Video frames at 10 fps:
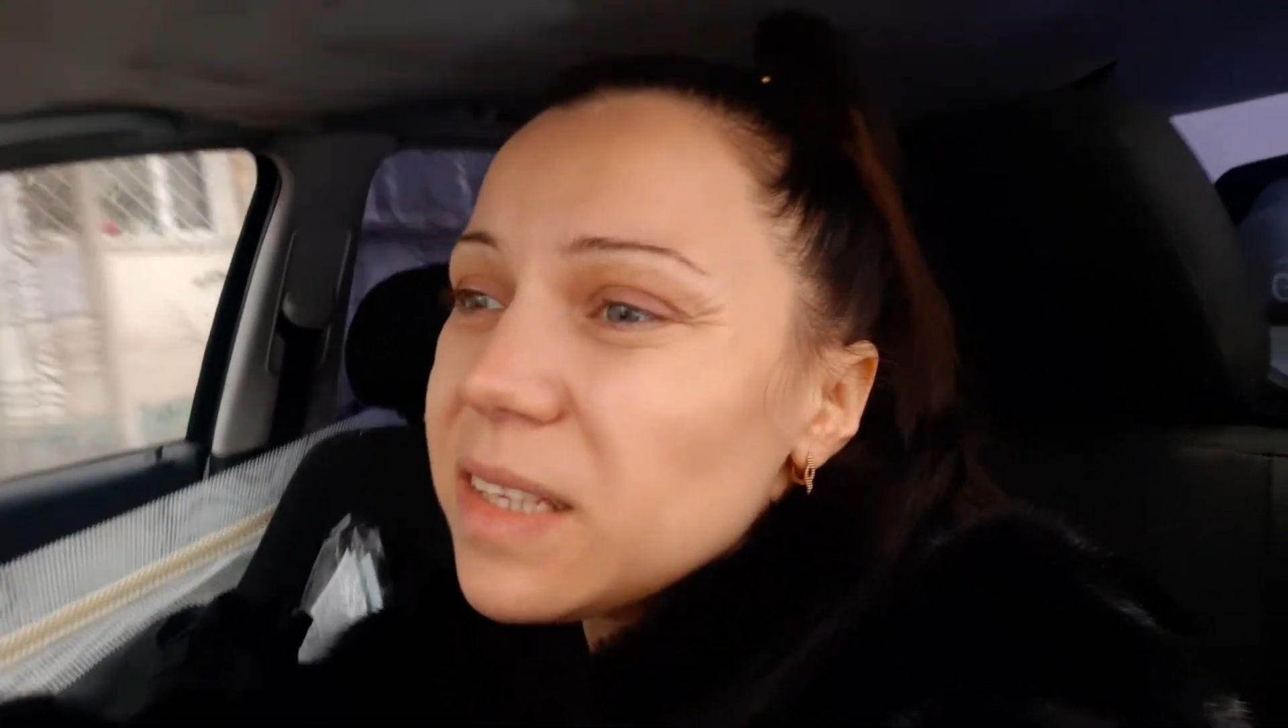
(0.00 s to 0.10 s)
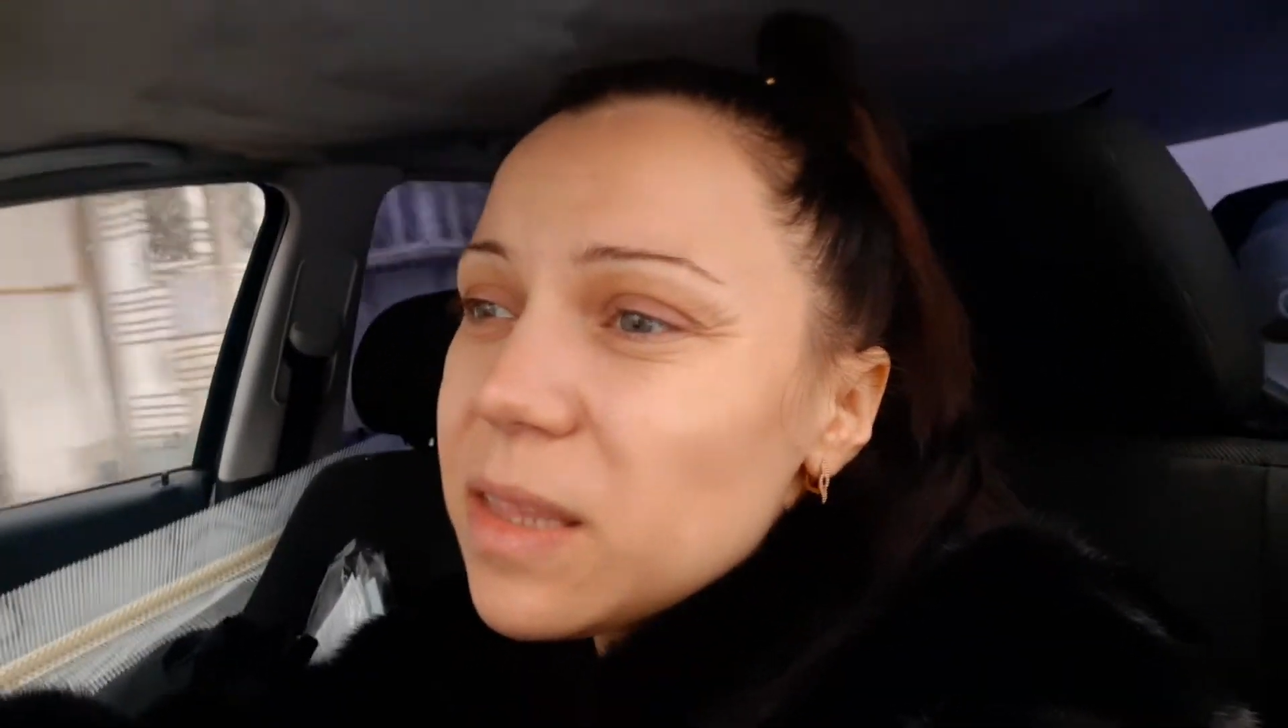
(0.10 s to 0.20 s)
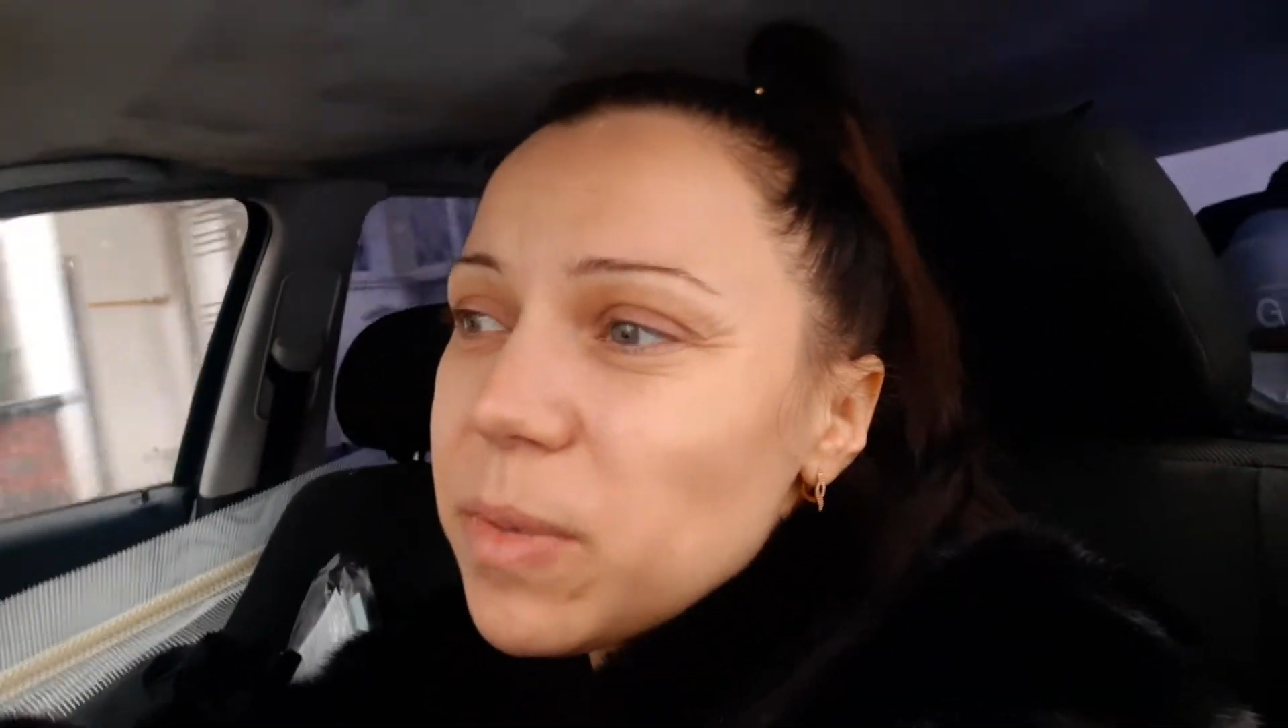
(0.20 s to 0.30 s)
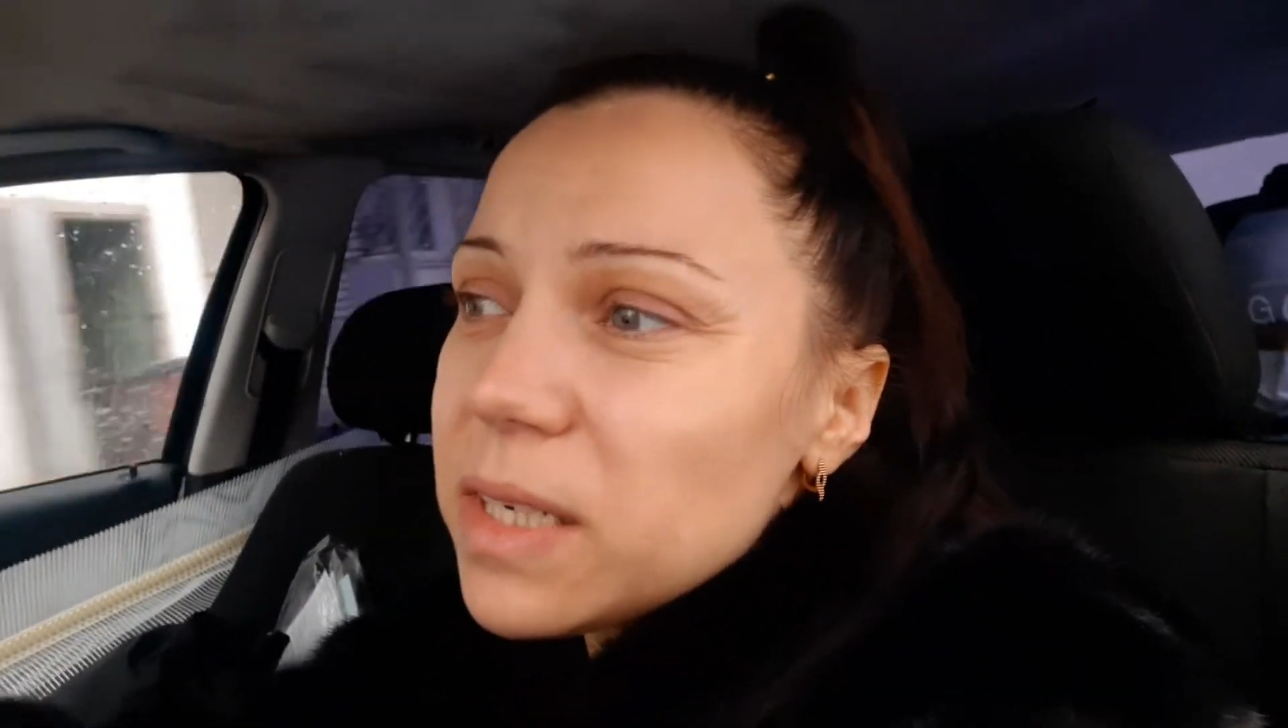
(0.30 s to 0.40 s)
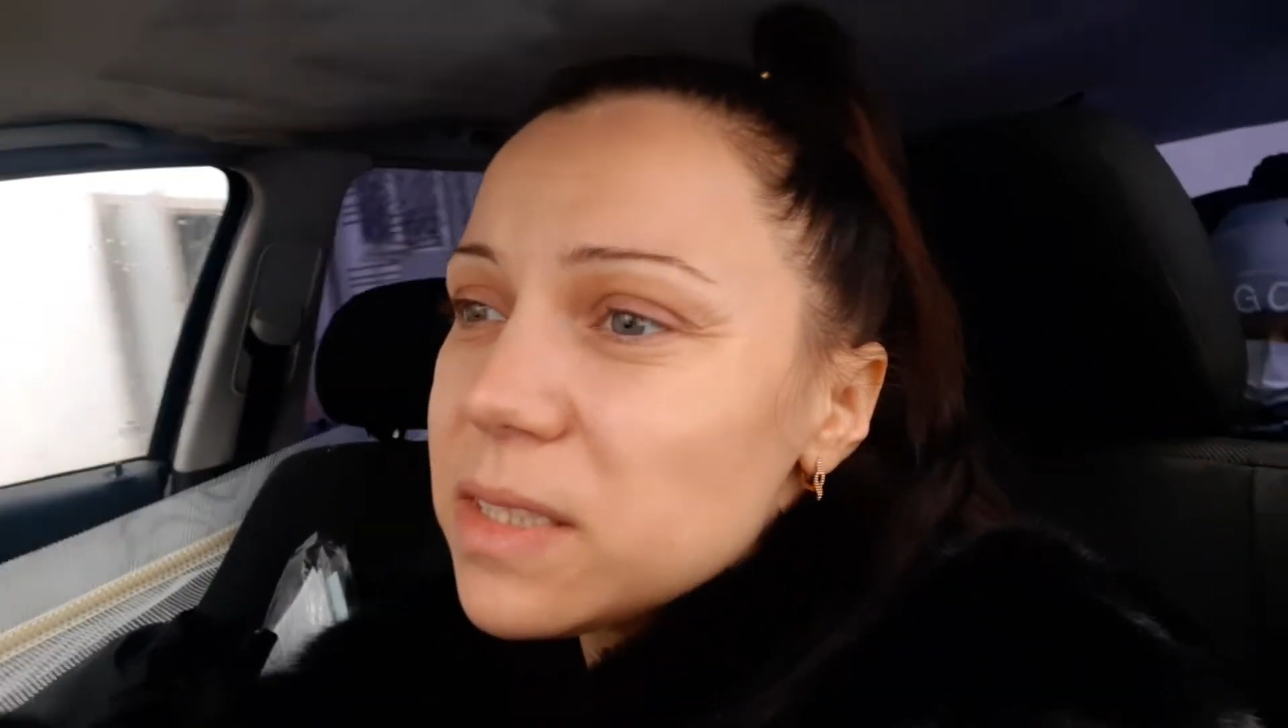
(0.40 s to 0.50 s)

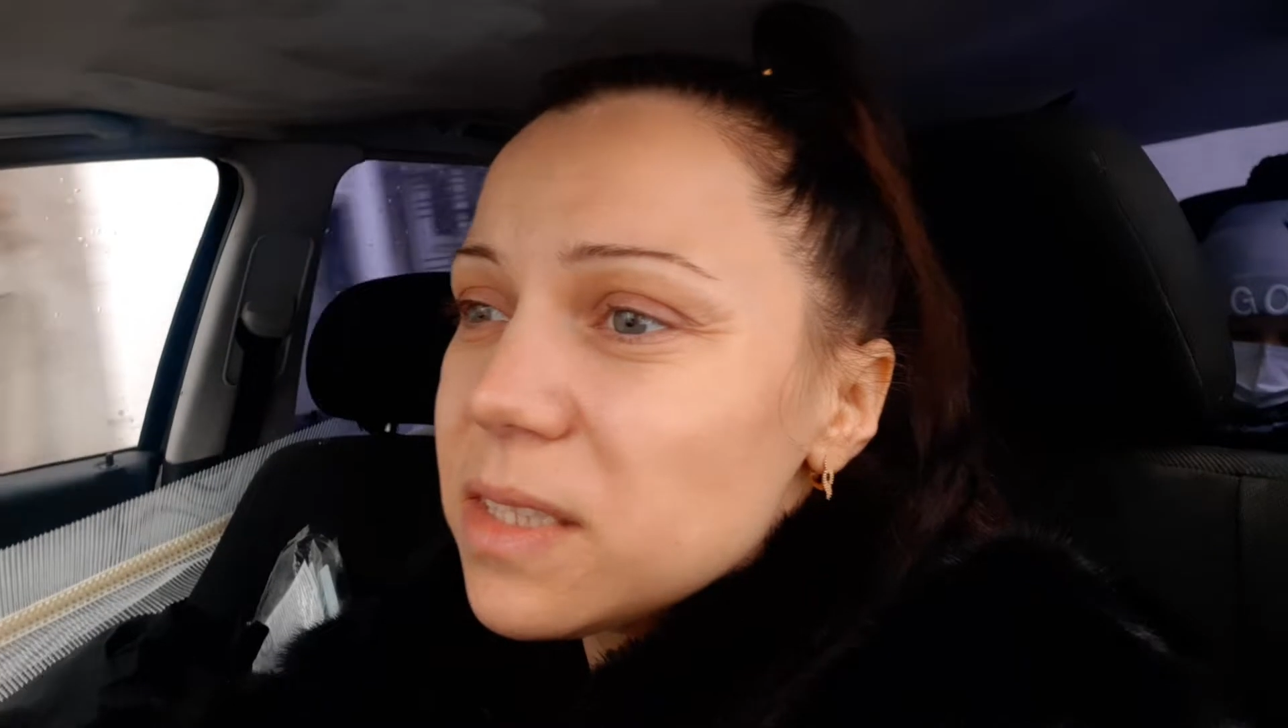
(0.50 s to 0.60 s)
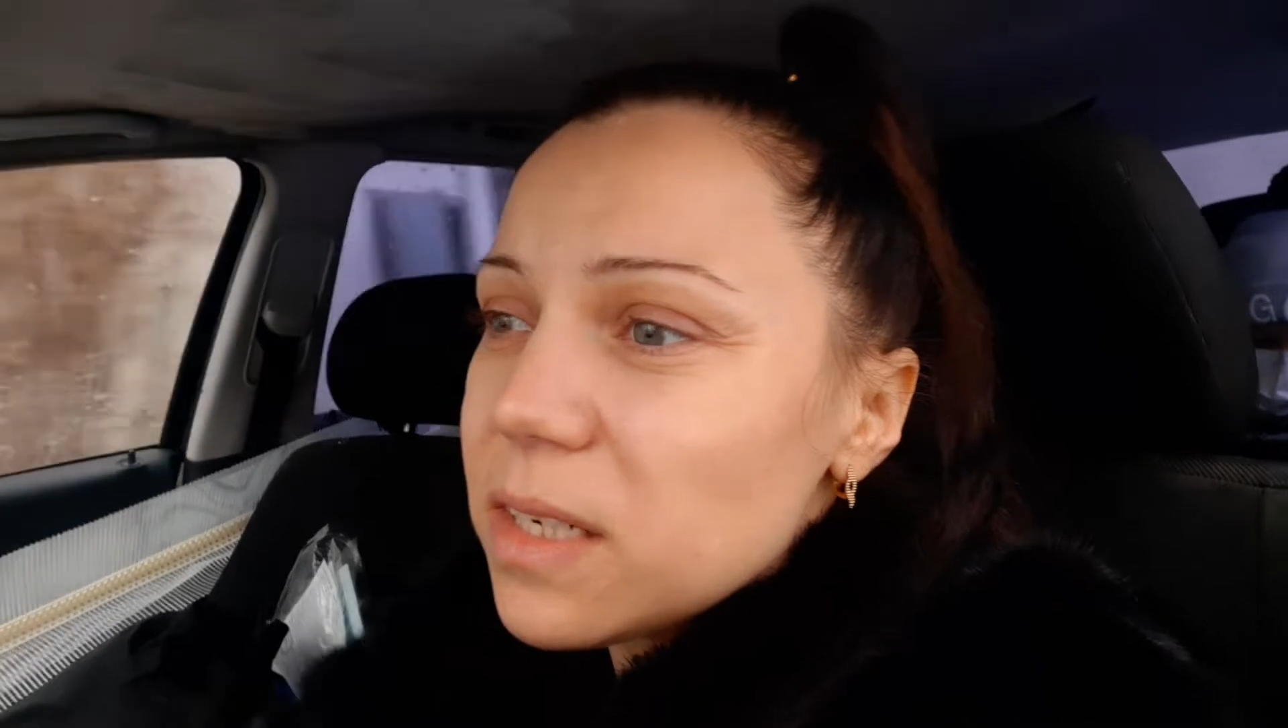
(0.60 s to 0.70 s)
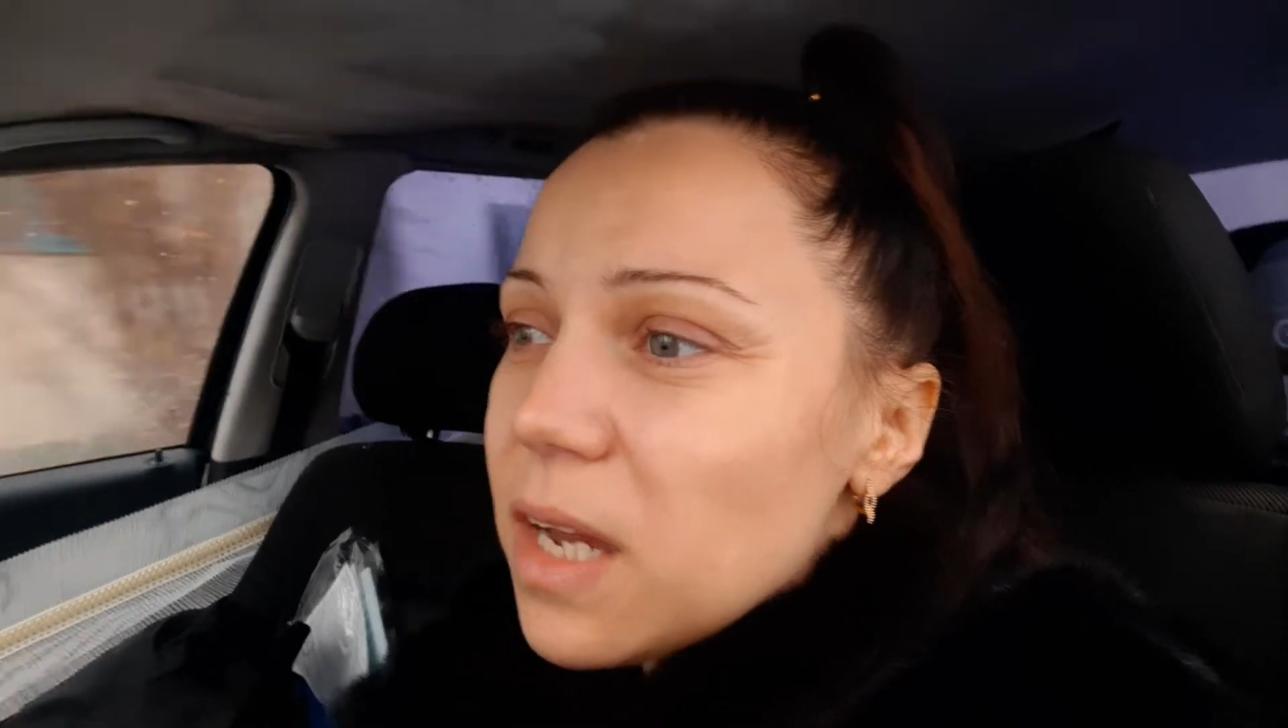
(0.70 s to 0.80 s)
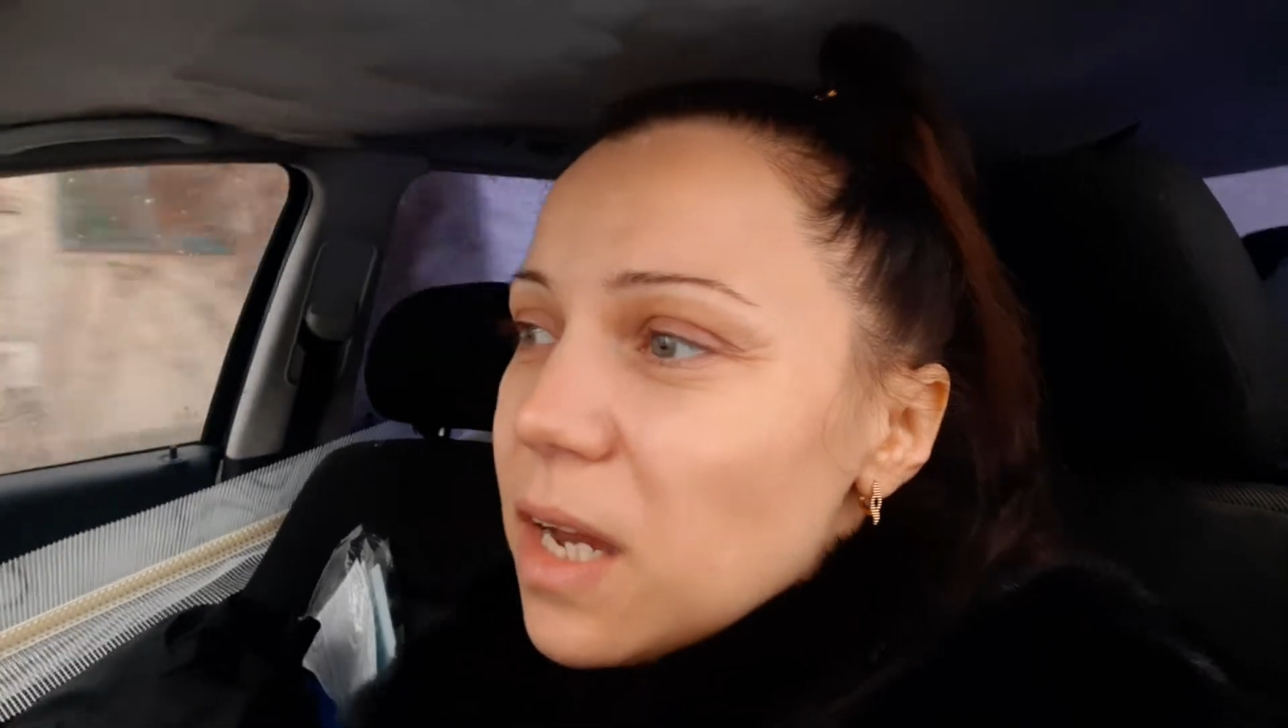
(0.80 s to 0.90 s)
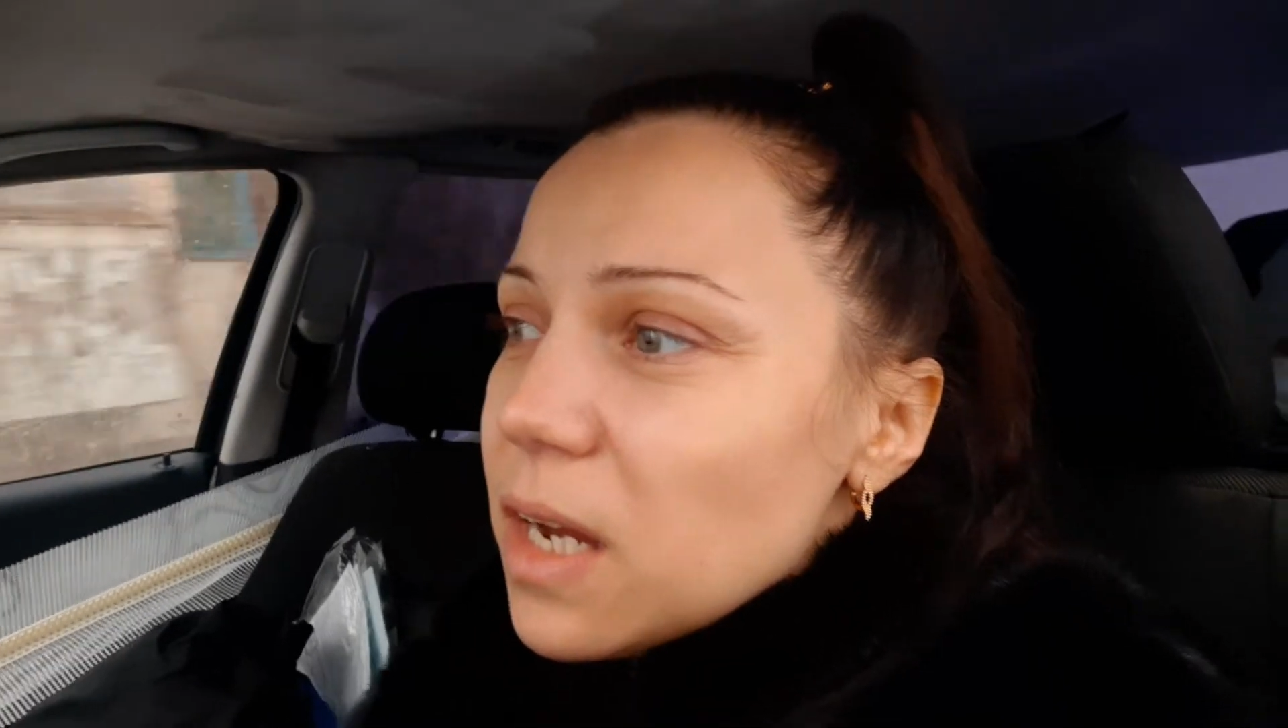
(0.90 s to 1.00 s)
Этот мастер,